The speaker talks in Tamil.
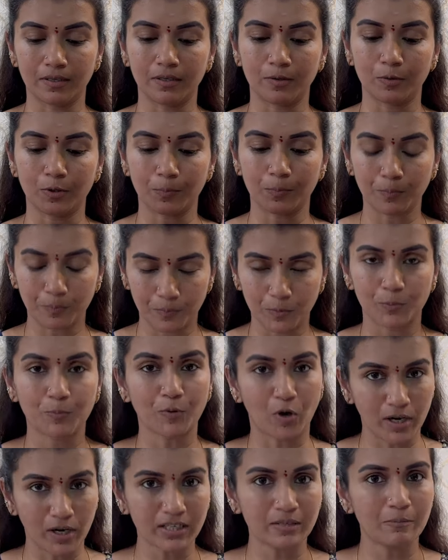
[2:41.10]
ஒரு ஒரு
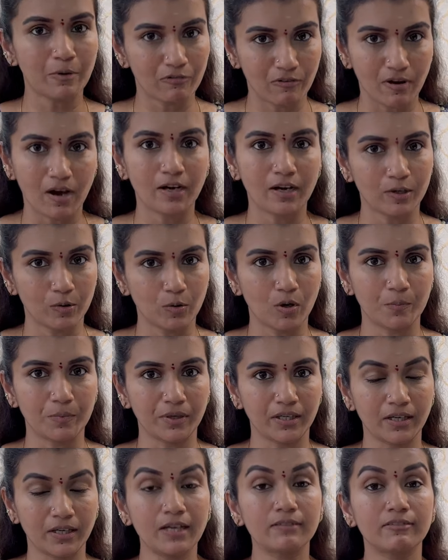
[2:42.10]
ப்ராடக்ட் நம்ம வாங்குகிறோம்
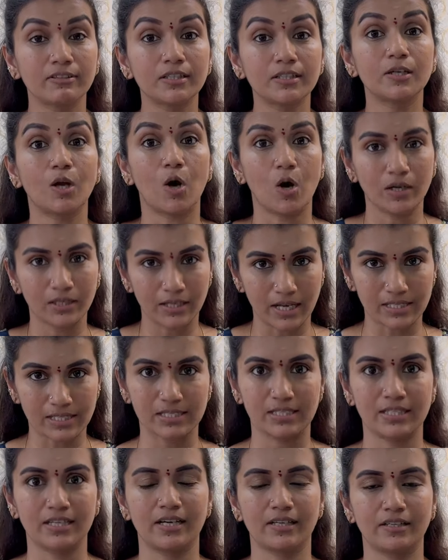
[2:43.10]
அப்படின்னா அது வந்து லாங்
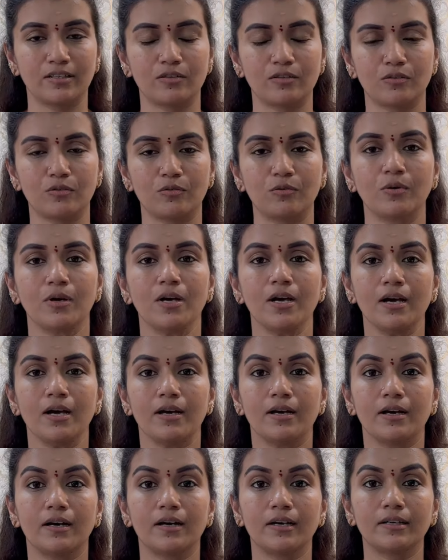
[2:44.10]
லாஸ்டிங்காக இருக்கணும்
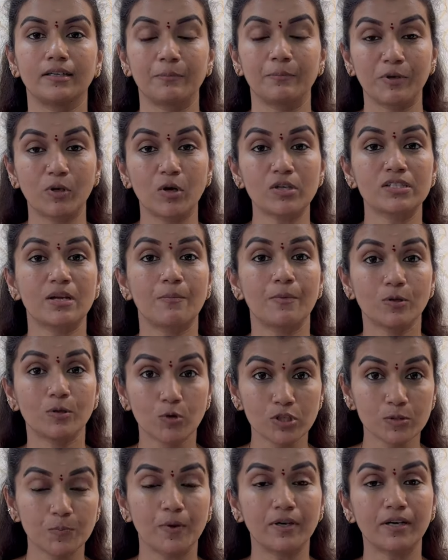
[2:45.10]
பிகாஸ் நம்ம
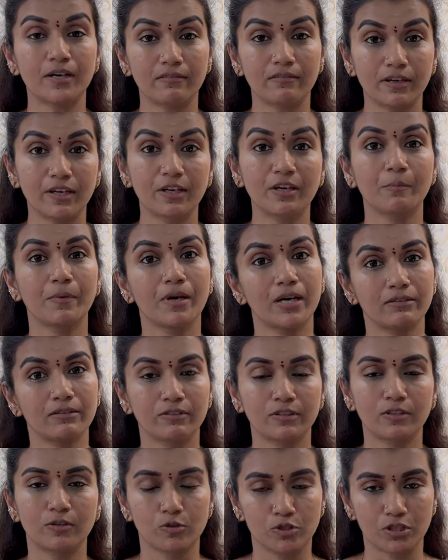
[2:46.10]
யூஸ் பண்ணுற வரைக்குமே அது
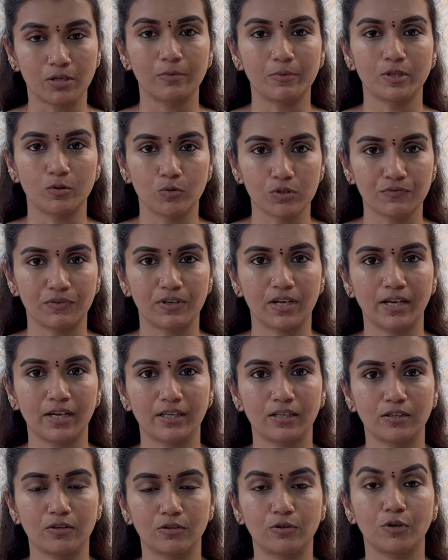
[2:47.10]
வந்து கொஞ்சம் நம்மளுக்கு யூஸ்ஃபுல்லாக
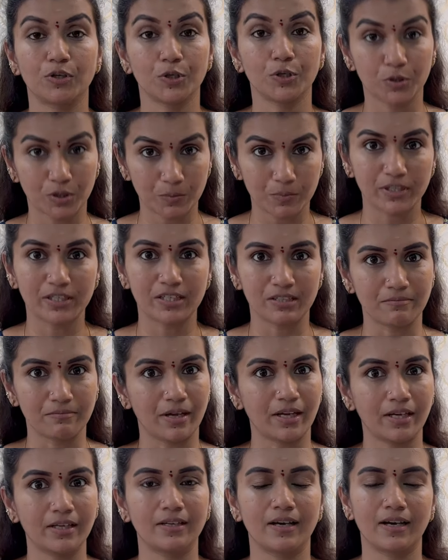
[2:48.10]
இருக்கணும் டியூரபிலிட்டி
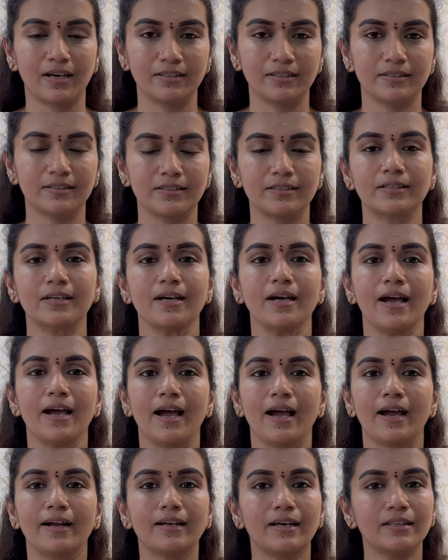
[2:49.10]
மெயின் அது
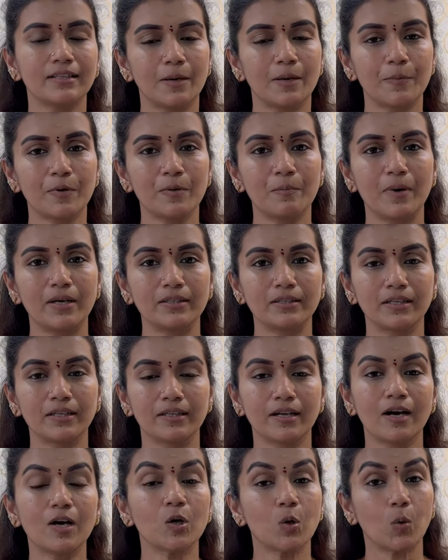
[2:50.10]
அண்ட் அதுக்கப்புறம்
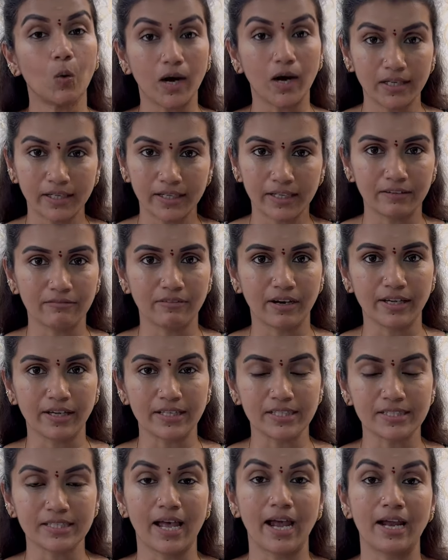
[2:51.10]
பார்த்தீங்கன்னா குவாலிட்டி
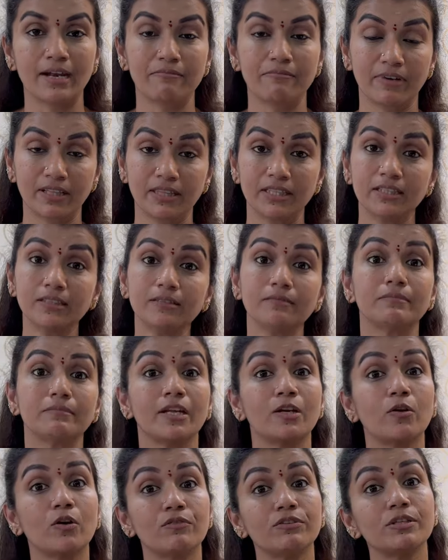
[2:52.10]
வைஸ் அண்ட் வந்து
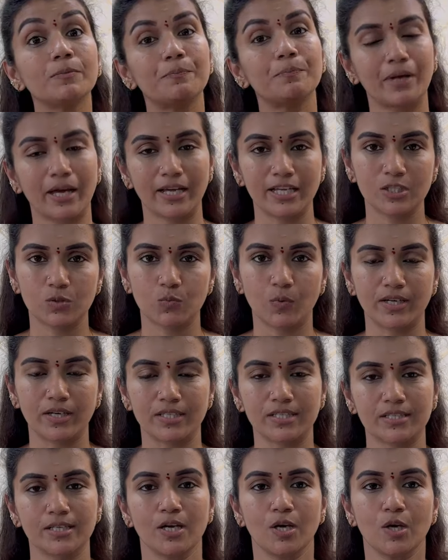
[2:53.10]
இன்னொன்று வந்து ப்ரைஸ்
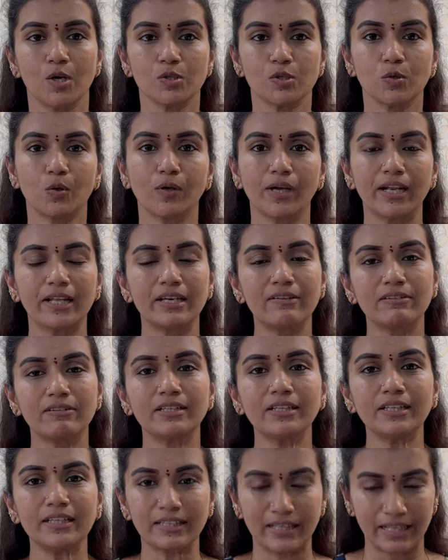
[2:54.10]
வைஸ் ஸோ எனக்கு வந்து
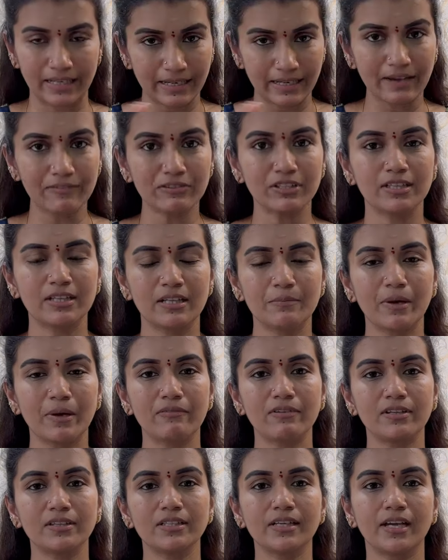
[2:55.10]
இது எல்லா விதத்துலையுமே
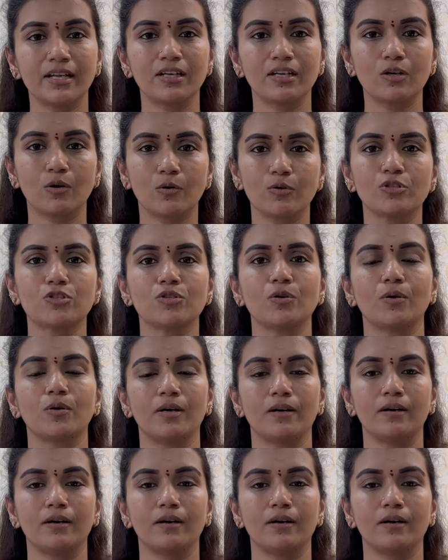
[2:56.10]
வந்து எனக்கு கொஞ்சம்